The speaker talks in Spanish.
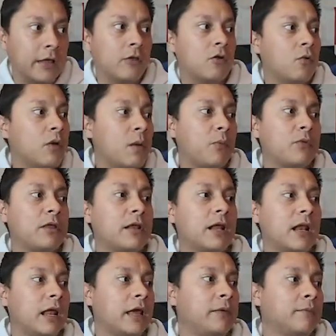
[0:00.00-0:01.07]
Yo voy a poner
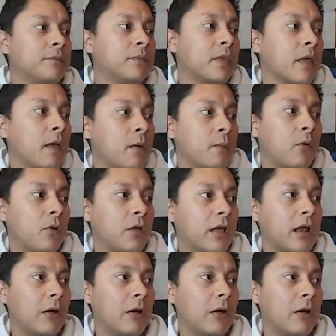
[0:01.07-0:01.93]
claim porque la